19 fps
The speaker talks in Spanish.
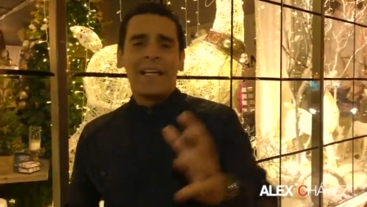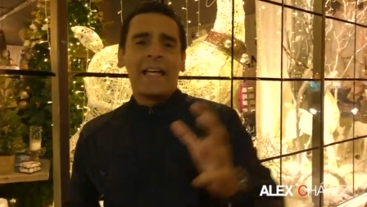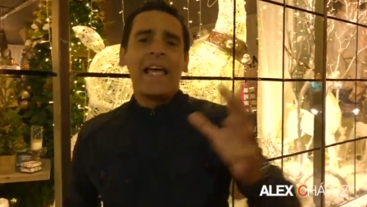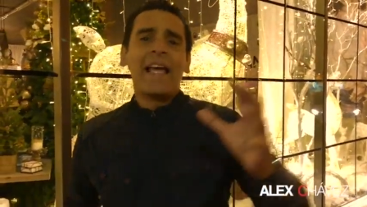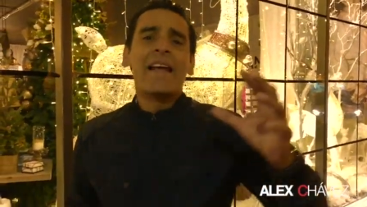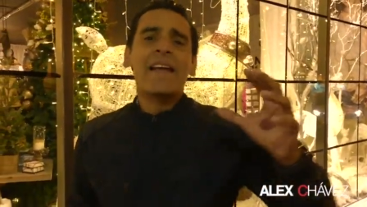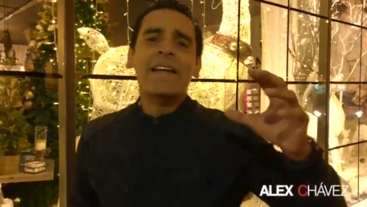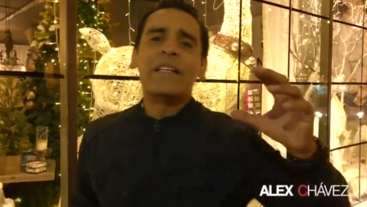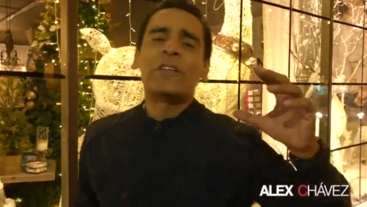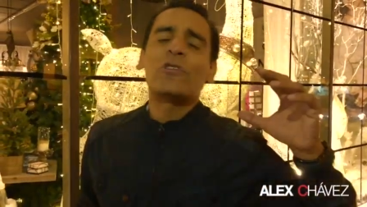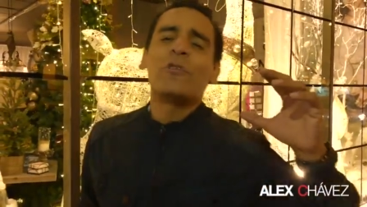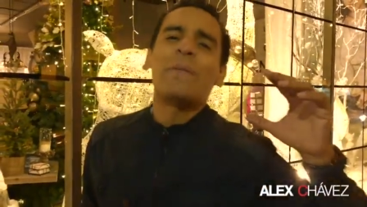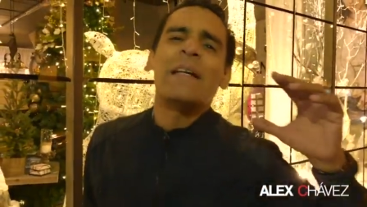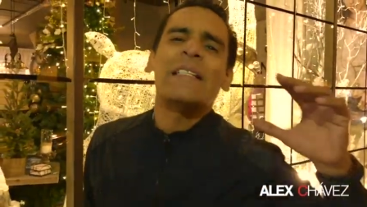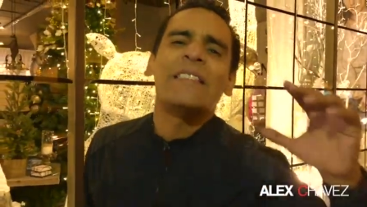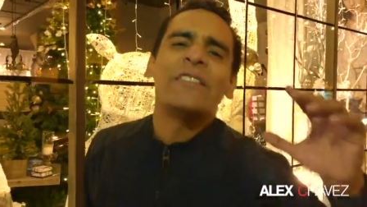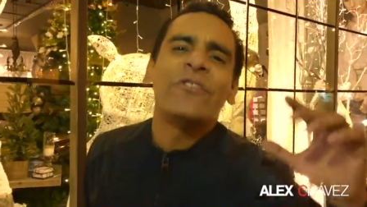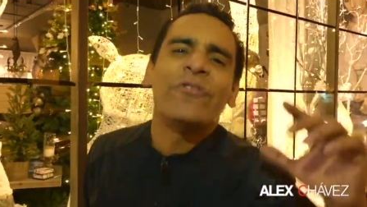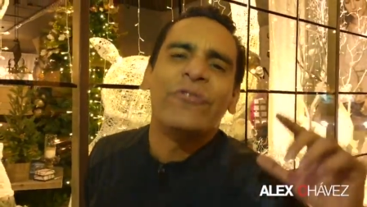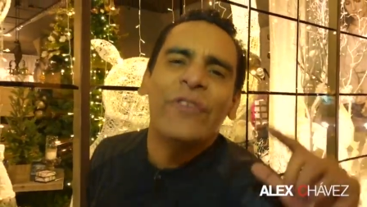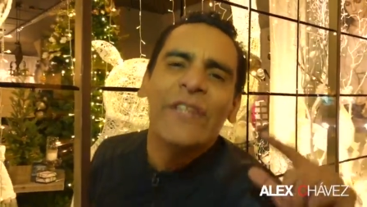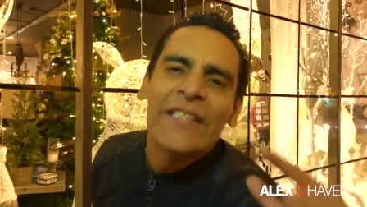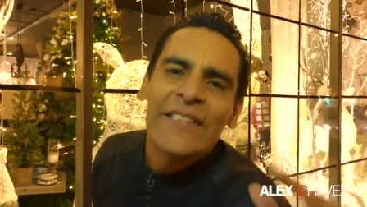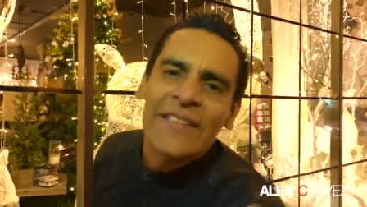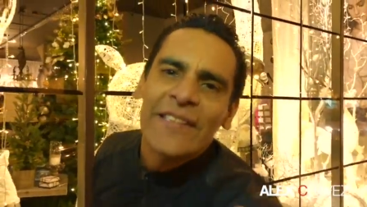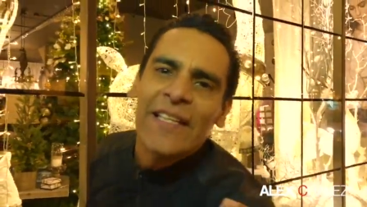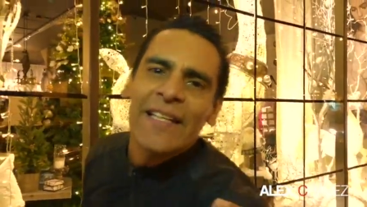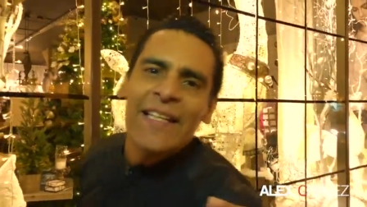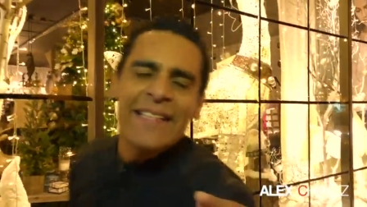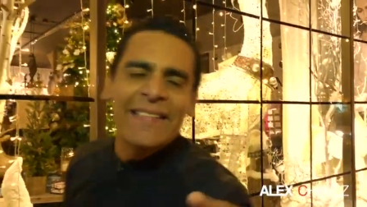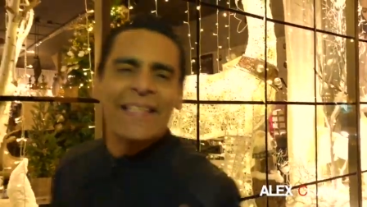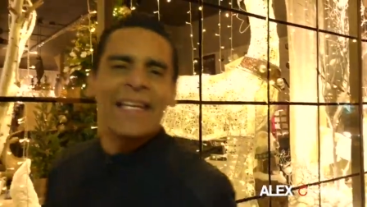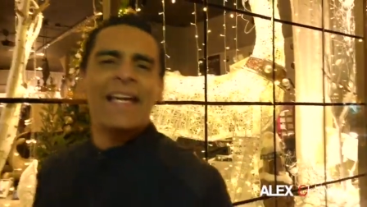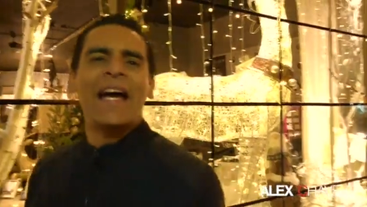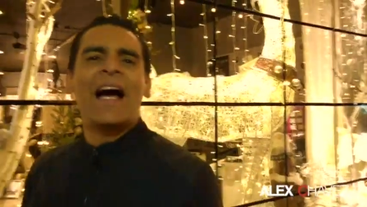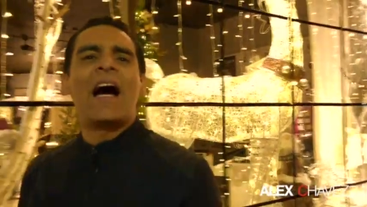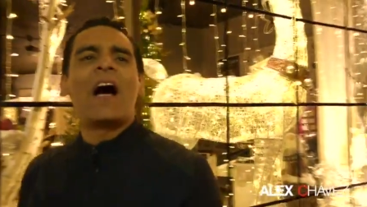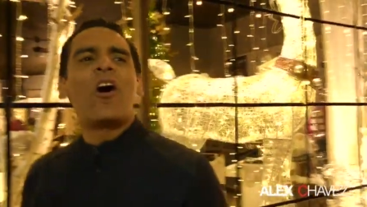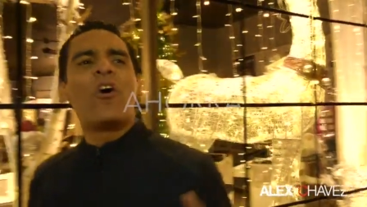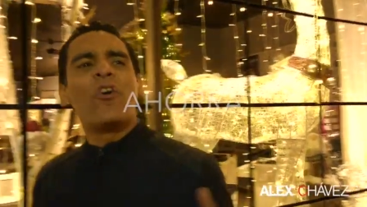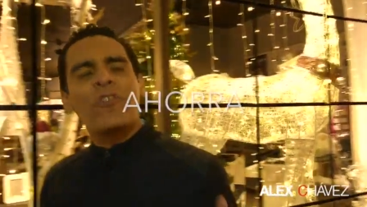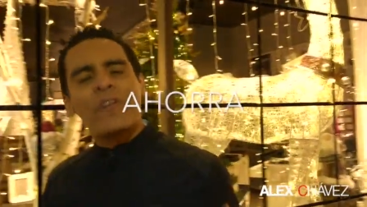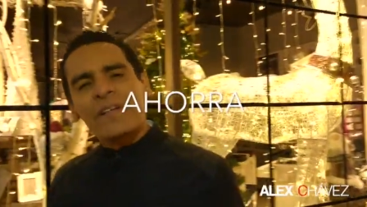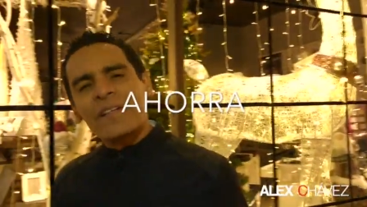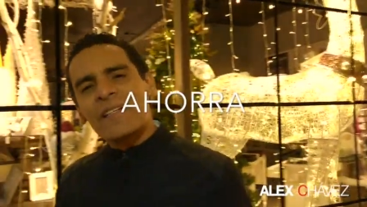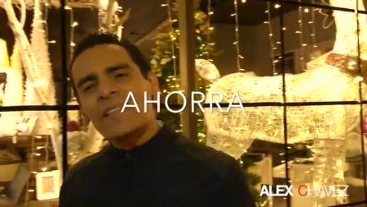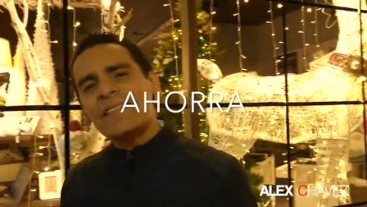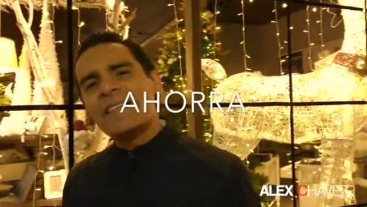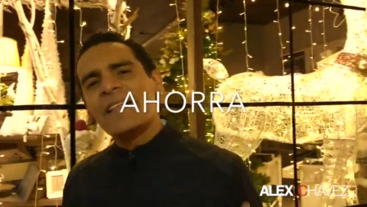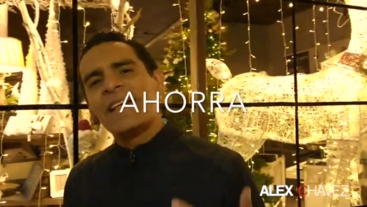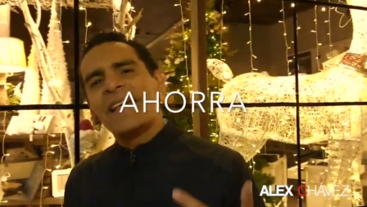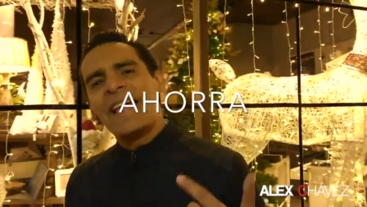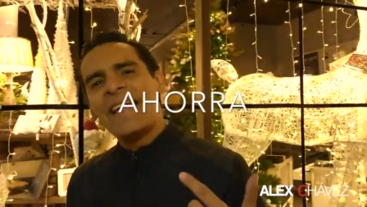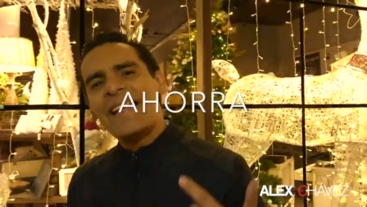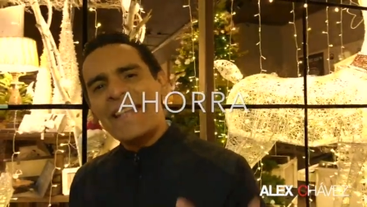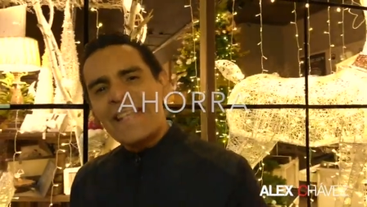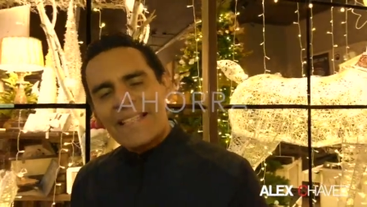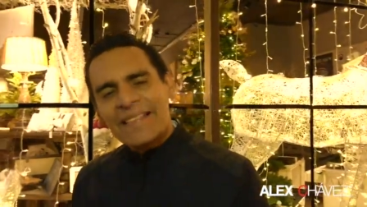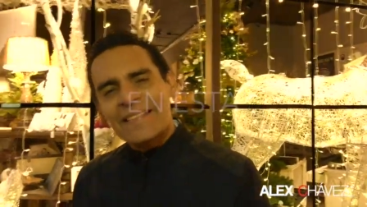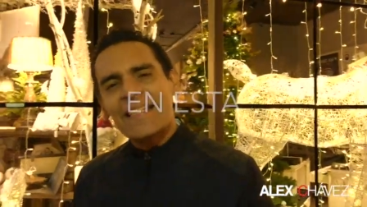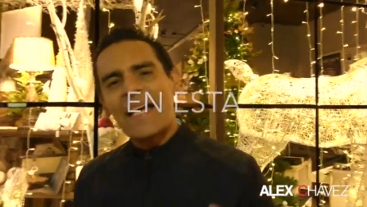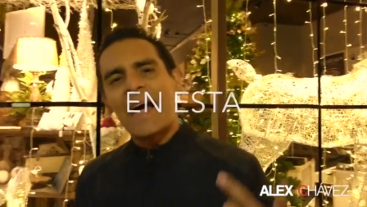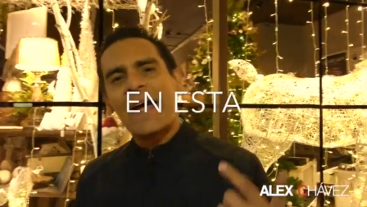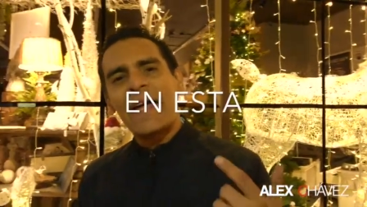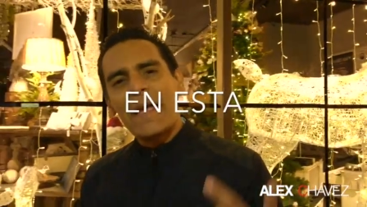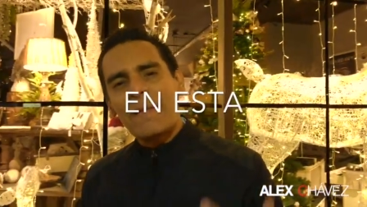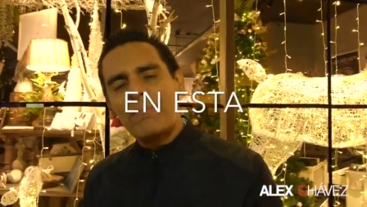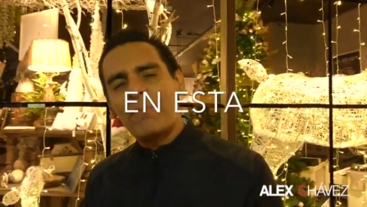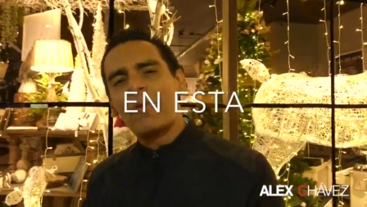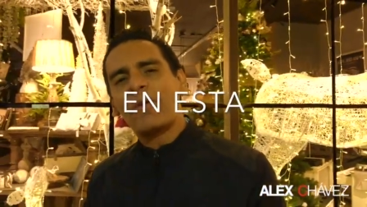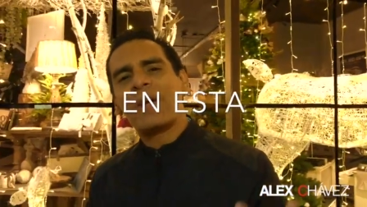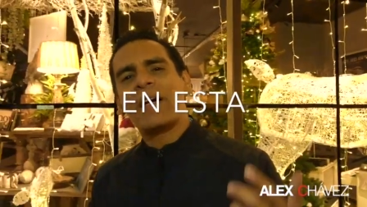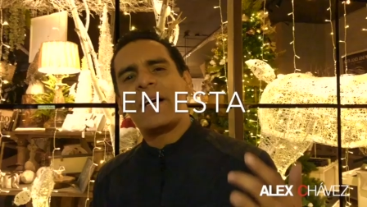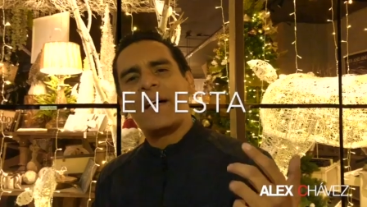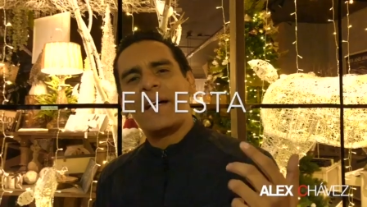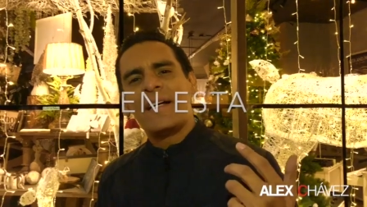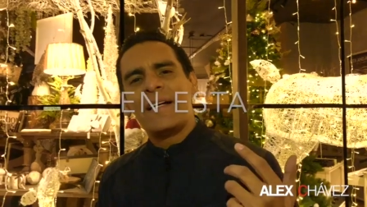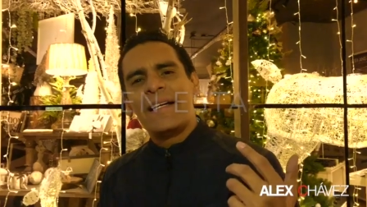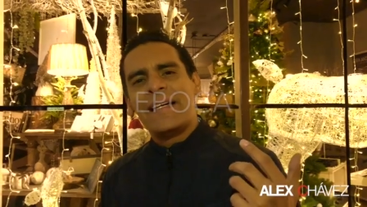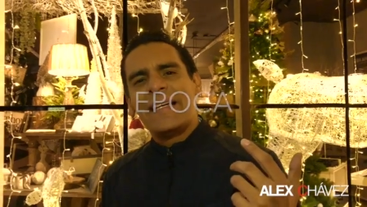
el reto más difícil es que ahorres en esta época